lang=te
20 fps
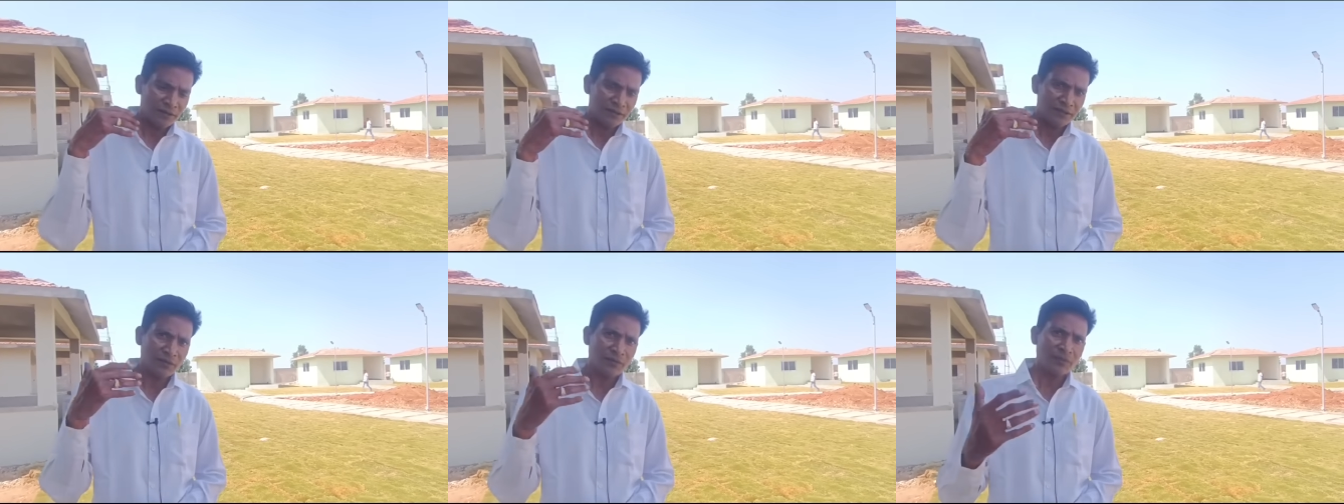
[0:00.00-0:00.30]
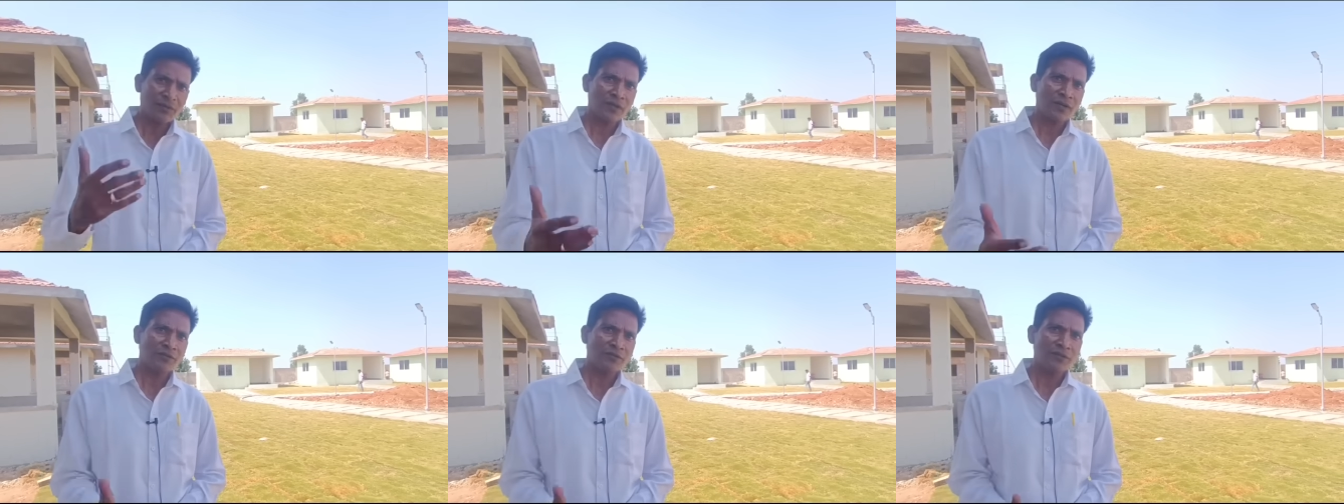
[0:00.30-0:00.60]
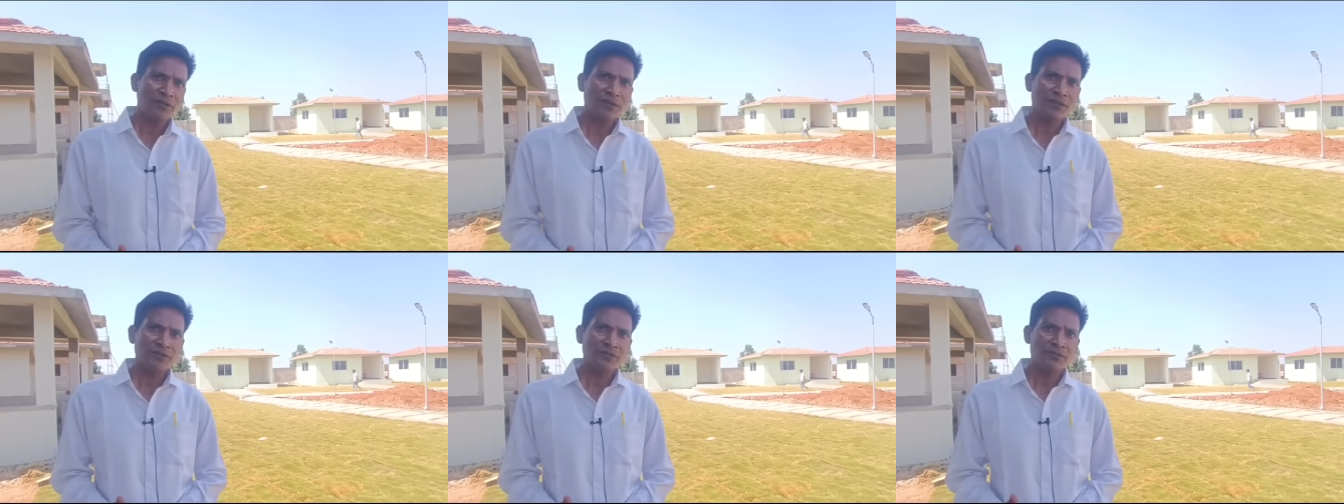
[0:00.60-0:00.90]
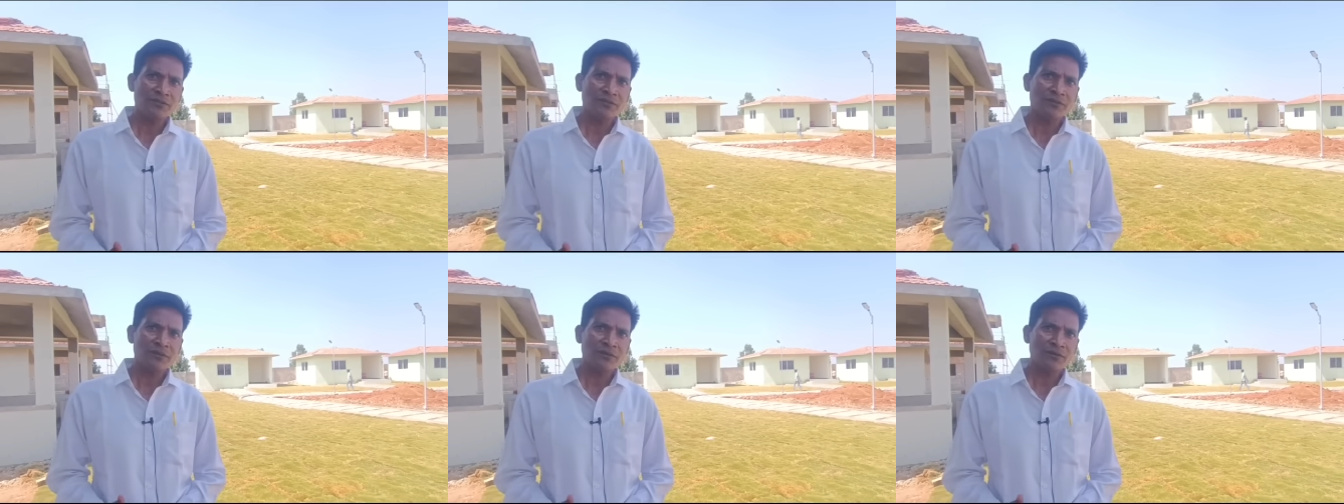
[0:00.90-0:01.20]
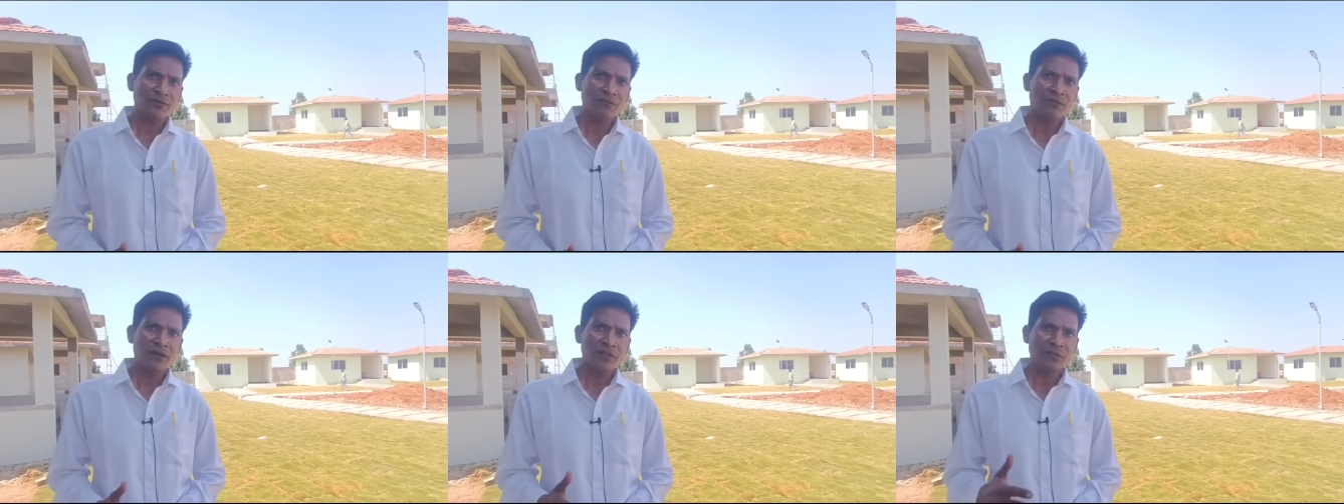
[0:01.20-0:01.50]
చెప్పడానికి కూడా ఈ
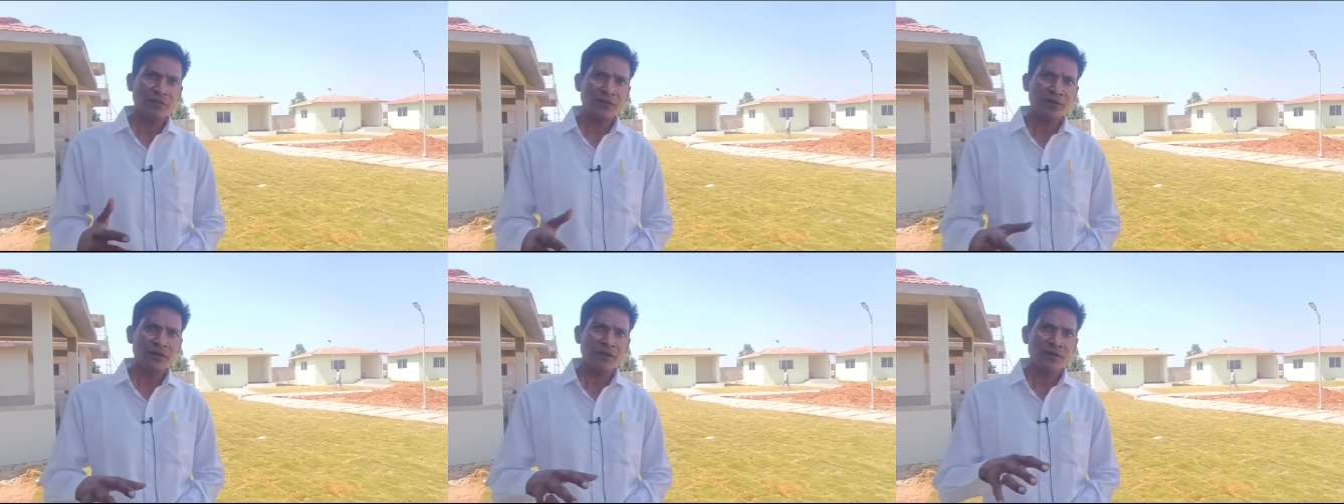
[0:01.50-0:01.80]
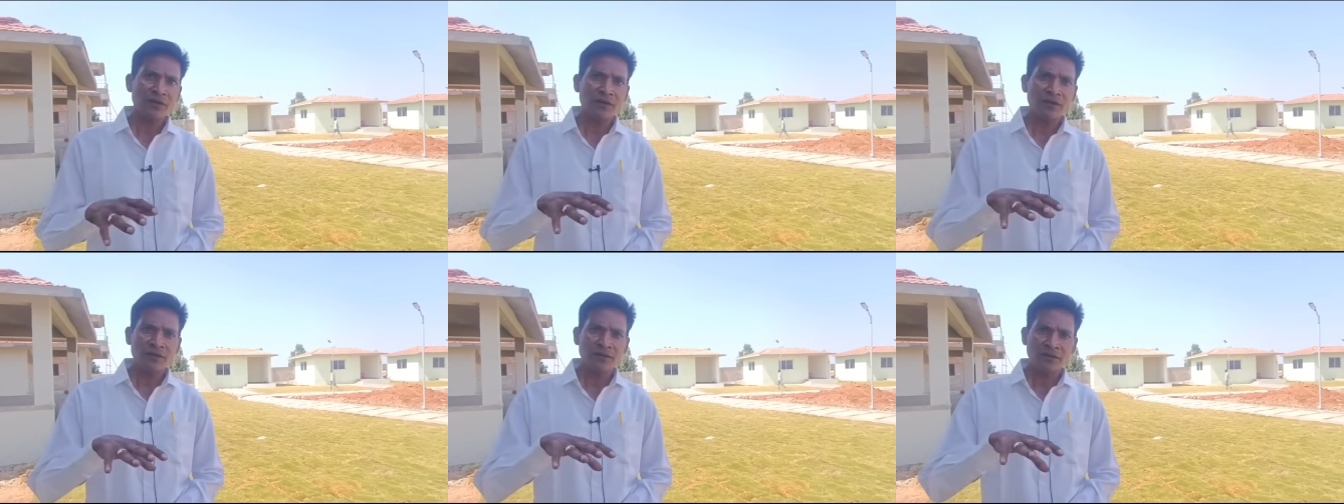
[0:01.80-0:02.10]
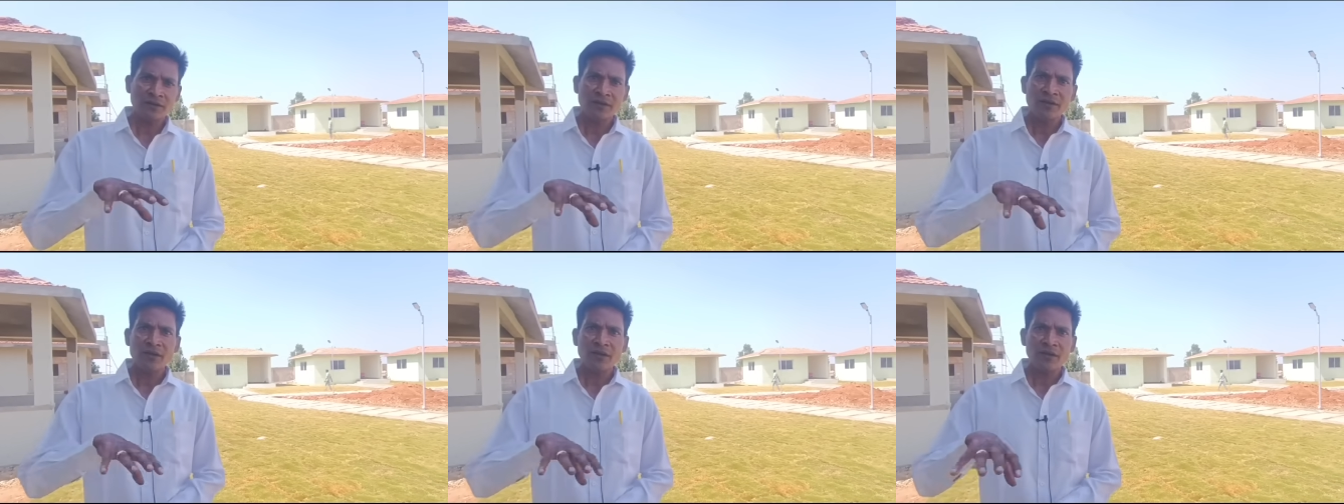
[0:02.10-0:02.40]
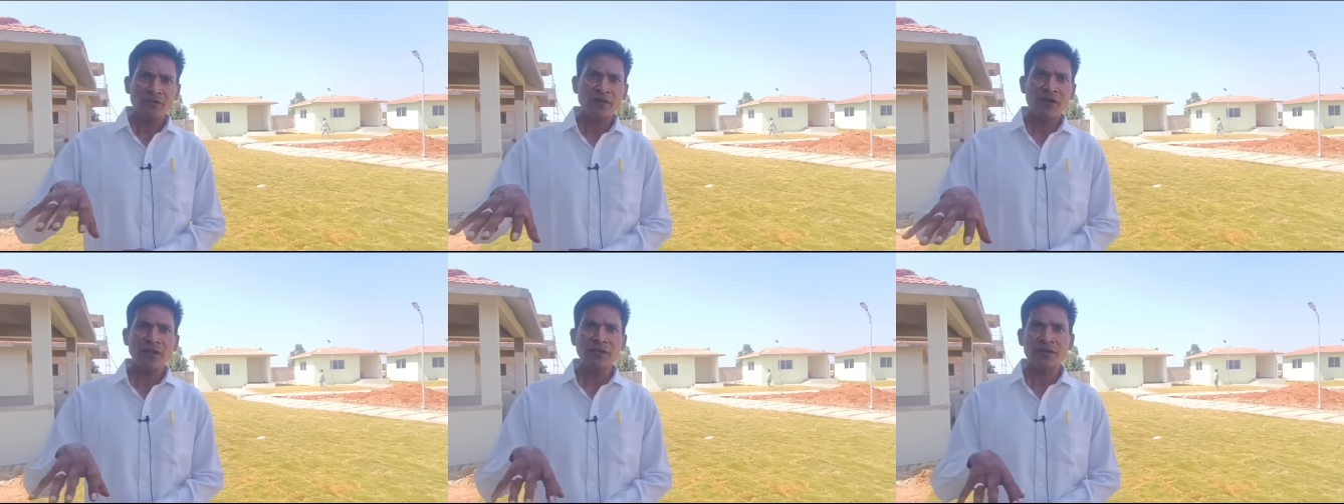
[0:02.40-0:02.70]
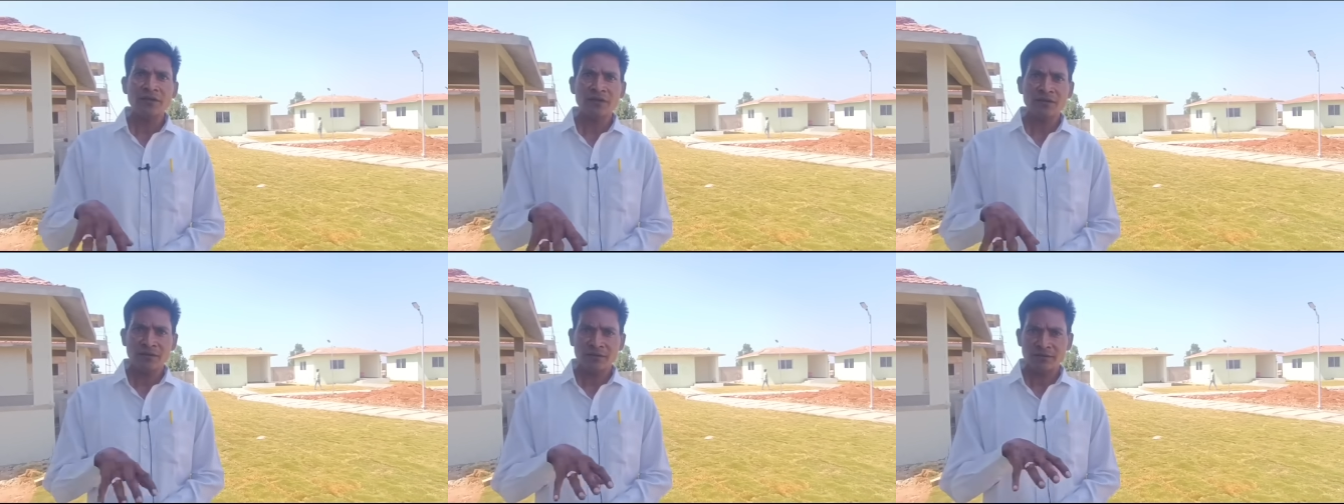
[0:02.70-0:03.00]
విషయంలో బాధపడని నా
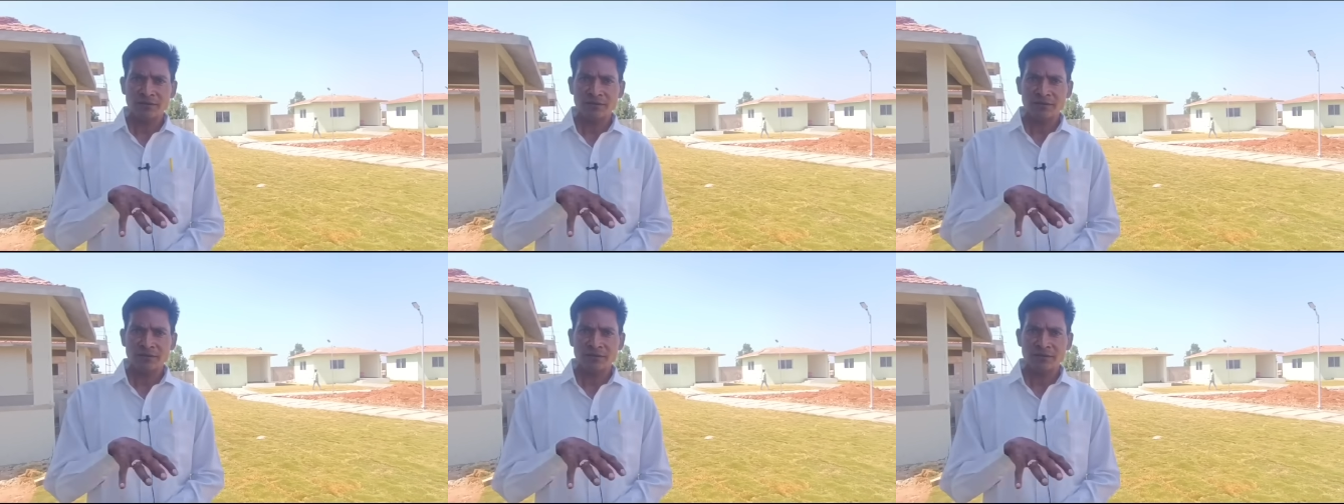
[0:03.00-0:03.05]
వ్యాధి